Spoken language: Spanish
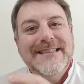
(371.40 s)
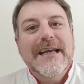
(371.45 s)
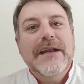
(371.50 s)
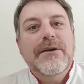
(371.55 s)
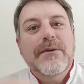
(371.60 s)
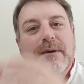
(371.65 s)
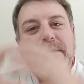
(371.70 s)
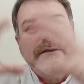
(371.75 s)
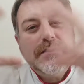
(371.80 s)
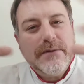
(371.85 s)

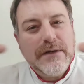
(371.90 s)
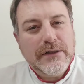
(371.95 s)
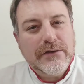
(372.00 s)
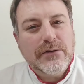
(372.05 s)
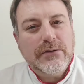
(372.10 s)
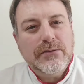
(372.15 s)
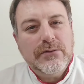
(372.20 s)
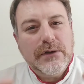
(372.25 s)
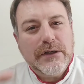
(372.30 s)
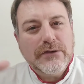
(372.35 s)
ya no va a ser una
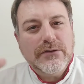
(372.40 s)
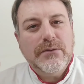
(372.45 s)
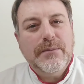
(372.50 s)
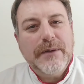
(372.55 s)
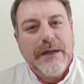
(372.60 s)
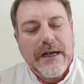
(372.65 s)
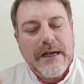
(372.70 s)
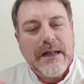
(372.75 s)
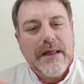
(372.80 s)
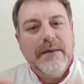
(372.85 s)
estructura
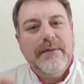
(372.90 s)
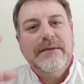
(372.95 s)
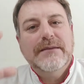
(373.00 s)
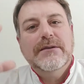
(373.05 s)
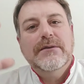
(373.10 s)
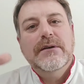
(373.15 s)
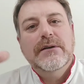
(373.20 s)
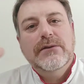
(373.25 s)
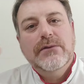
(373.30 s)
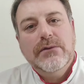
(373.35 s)
súper aireada, va a
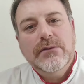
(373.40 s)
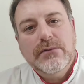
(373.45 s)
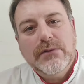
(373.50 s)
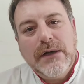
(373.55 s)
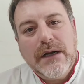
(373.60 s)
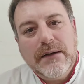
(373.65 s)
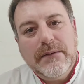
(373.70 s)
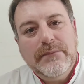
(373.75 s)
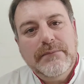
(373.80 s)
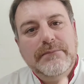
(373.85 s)
ser una
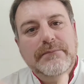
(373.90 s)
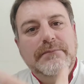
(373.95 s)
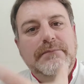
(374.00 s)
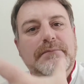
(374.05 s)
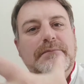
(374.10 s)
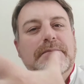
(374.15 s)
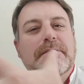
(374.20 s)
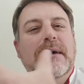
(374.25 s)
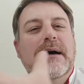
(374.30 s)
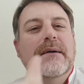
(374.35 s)
estructura
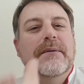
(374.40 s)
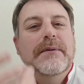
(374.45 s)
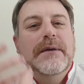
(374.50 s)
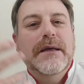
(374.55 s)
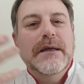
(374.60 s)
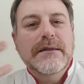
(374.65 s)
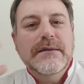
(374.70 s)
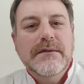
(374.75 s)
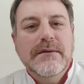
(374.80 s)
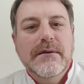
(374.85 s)
más
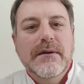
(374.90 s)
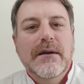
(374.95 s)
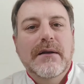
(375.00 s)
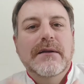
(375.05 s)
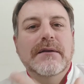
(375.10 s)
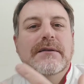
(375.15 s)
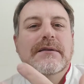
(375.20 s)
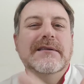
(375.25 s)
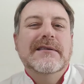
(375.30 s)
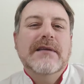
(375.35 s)
bien
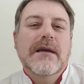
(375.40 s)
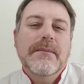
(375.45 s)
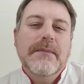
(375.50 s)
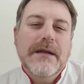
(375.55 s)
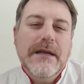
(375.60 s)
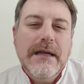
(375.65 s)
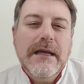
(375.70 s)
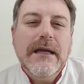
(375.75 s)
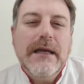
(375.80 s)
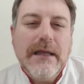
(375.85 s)

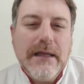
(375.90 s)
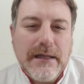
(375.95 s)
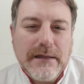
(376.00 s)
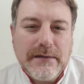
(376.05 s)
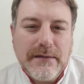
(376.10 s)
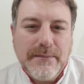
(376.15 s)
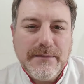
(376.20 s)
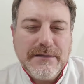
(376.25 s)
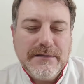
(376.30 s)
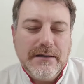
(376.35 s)

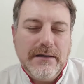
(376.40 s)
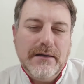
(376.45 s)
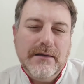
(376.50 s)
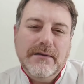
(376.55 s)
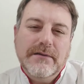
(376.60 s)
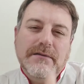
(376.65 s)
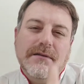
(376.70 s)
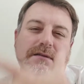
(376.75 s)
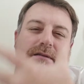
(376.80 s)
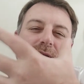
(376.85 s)
semilíquida, también se
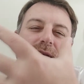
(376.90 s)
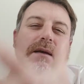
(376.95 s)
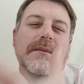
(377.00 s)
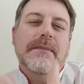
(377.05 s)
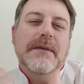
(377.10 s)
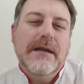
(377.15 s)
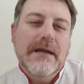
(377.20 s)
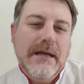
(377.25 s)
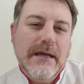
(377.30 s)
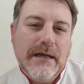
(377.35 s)
les dice
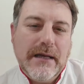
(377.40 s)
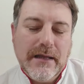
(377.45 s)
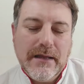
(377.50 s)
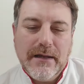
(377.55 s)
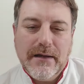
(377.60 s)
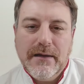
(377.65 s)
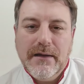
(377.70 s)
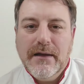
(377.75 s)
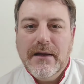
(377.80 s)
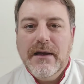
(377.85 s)

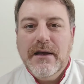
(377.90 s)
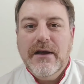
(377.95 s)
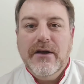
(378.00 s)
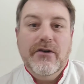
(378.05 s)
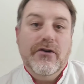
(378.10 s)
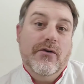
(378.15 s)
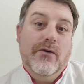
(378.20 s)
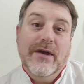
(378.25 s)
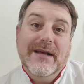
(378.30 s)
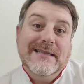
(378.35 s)
semilíquida.
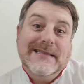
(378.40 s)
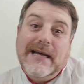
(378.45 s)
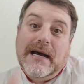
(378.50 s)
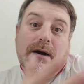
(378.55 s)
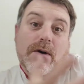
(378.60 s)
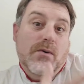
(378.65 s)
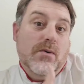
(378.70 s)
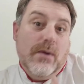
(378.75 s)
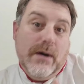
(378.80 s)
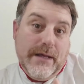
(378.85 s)
No es
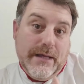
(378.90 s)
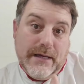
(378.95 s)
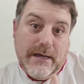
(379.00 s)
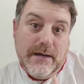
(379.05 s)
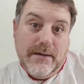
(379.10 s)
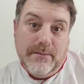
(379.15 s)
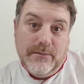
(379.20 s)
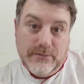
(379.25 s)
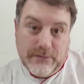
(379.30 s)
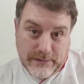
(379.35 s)
agua,
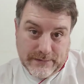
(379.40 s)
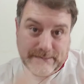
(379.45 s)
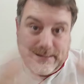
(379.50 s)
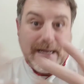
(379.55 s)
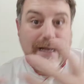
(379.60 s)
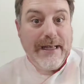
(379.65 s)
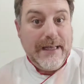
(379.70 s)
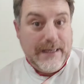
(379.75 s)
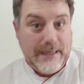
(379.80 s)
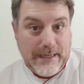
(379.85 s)
digamos,
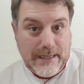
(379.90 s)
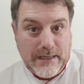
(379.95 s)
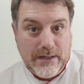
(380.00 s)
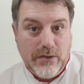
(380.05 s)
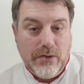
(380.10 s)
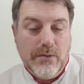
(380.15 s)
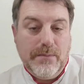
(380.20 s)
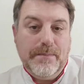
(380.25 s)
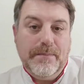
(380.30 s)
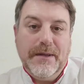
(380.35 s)
está
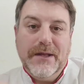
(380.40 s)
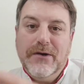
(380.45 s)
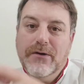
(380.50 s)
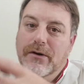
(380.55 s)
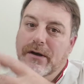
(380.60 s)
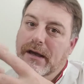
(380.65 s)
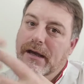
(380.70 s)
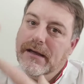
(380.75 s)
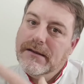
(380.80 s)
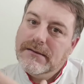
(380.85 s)
aireado,
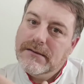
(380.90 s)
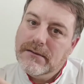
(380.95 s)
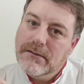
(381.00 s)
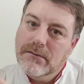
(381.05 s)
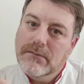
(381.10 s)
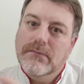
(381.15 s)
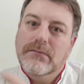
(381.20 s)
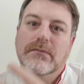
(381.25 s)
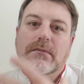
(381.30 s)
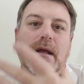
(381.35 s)
pero
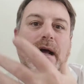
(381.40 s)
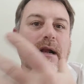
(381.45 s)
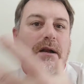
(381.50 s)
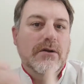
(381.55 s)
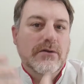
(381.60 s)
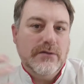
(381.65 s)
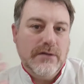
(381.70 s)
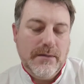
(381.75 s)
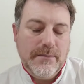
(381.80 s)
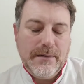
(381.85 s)
es
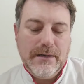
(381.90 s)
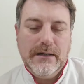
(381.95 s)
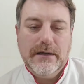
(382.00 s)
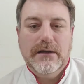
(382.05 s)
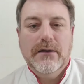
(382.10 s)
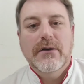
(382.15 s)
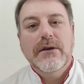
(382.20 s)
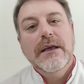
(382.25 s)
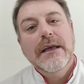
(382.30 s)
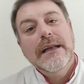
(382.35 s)
algo
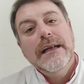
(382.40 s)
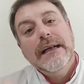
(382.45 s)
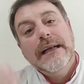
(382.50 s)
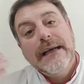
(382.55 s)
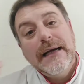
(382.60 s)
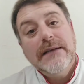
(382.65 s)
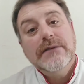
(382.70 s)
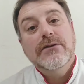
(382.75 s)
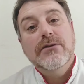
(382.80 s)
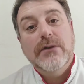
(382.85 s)
semilíquido. Y en
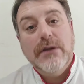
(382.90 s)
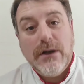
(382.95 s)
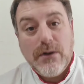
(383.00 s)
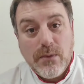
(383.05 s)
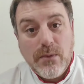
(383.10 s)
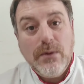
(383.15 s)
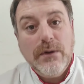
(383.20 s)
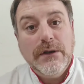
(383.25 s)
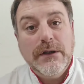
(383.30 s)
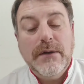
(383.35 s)
el caso
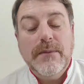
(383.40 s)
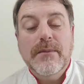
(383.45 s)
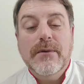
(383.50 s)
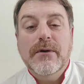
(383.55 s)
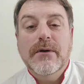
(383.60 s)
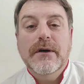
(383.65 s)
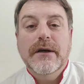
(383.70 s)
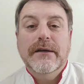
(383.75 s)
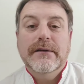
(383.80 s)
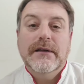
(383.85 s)
del
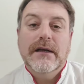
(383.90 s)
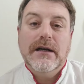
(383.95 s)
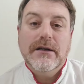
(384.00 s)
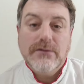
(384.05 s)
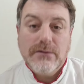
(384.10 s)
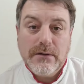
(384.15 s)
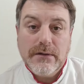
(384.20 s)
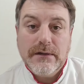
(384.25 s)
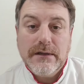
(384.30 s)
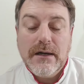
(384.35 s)
último, este
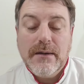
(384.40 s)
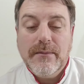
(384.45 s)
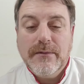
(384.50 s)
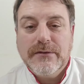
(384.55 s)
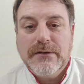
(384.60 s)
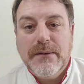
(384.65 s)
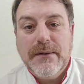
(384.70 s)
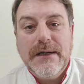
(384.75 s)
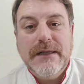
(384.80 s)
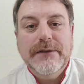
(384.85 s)
caso que
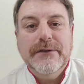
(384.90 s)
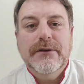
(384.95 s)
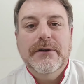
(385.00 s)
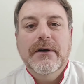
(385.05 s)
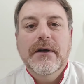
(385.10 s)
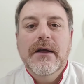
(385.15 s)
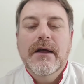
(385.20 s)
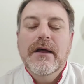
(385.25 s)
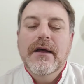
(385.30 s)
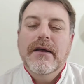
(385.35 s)
estábamos
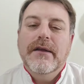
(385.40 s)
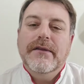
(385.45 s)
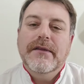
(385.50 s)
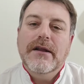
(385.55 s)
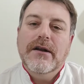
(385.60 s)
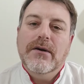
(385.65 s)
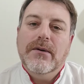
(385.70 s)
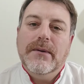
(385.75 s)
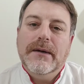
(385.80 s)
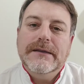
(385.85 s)
hablando,
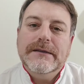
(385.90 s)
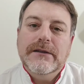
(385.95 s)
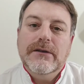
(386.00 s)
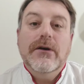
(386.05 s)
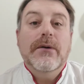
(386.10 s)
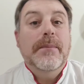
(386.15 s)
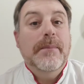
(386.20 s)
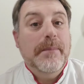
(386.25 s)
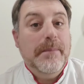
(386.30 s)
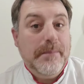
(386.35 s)
de los
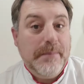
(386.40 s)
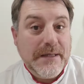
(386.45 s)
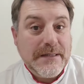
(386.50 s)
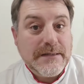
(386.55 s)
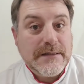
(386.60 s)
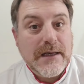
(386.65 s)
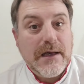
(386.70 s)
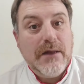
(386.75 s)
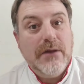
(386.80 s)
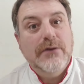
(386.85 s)
batidos
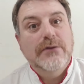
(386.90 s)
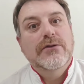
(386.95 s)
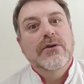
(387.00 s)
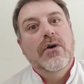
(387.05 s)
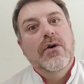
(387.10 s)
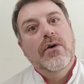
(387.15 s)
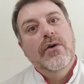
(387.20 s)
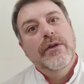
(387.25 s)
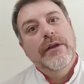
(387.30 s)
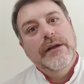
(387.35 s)

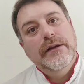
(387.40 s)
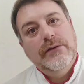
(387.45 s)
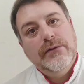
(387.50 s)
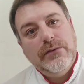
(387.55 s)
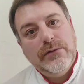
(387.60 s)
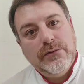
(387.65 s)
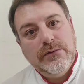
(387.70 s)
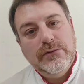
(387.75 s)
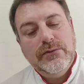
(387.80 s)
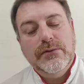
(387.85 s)
pesados o de
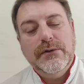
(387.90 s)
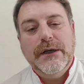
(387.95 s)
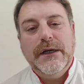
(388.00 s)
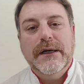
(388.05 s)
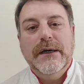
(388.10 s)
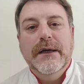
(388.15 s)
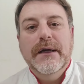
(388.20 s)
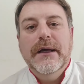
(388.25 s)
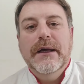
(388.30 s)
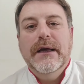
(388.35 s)

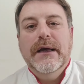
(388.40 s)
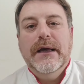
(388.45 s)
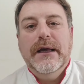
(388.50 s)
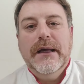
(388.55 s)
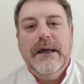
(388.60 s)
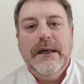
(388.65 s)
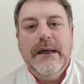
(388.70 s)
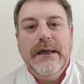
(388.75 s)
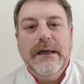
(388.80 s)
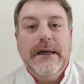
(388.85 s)
estructura
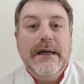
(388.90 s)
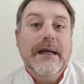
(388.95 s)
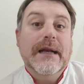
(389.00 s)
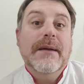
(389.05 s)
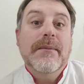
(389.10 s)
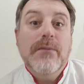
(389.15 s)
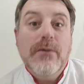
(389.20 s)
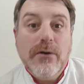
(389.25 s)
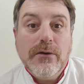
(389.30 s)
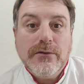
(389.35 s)
eh,
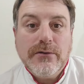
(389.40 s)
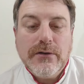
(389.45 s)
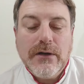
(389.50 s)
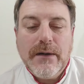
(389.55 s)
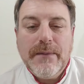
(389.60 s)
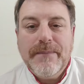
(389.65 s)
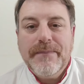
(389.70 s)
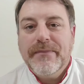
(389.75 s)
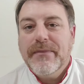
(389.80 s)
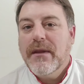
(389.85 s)

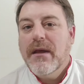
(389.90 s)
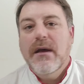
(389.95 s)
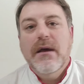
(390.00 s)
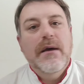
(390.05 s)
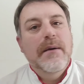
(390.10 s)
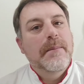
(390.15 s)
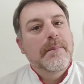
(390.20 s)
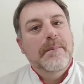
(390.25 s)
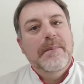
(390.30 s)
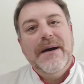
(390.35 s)
cremosa,
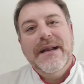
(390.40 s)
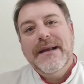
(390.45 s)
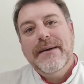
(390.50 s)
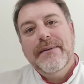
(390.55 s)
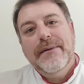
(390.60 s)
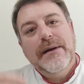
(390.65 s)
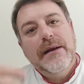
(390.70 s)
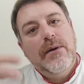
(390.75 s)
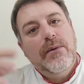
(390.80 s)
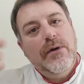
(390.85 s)
van
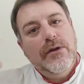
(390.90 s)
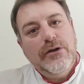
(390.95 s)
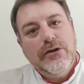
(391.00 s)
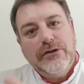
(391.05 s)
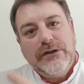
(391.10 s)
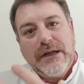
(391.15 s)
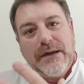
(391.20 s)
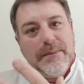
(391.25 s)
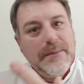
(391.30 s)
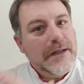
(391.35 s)
a ver que
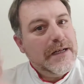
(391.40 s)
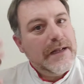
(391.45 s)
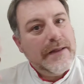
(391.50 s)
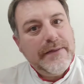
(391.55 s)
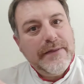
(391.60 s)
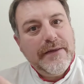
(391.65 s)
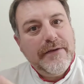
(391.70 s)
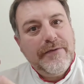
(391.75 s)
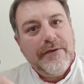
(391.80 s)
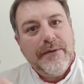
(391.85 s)
cuando
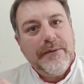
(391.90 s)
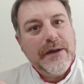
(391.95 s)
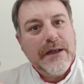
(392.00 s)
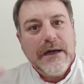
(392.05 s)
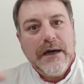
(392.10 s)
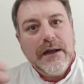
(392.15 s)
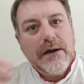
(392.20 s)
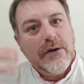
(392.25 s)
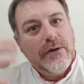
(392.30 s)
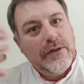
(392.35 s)
terminan de
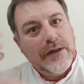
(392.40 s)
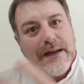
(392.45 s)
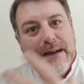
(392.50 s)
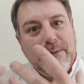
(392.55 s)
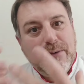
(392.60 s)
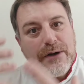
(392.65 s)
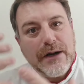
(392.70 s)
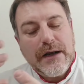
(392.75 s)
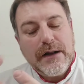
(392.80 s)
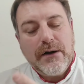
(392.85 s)
fabricarlo, de
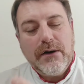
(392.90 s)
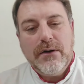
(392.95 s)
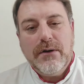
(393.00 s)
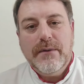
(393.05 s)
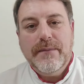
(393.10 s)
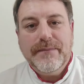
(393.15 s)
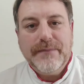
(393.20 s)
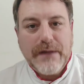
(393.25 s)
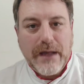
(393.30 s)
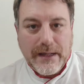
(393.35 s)

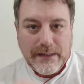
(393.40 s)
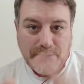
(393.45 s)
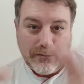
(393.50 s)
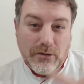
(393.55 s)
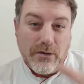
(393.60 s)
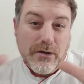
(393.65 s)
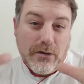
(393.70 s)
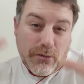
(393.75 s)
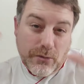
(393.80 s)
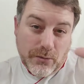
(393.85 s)
elaborarlo, eh,
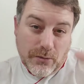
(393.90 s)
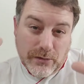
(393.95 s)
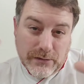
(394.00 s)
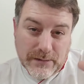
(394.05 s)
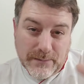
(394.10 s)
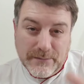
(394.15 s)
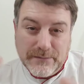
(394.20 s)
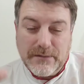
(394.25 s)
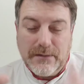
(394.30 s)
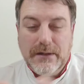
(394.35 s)
todo en crudo
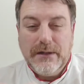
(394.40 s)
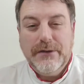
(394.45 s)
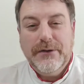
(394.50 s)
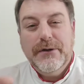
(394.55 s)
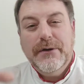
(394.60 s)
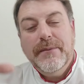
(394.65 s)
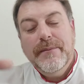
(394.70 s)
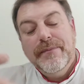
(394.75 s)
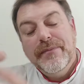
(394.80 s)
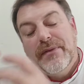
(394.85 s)
estamos
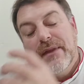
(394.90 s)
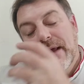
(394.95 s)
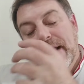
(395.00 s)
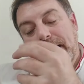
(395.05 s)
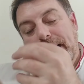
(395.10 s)
hablando, ¿no?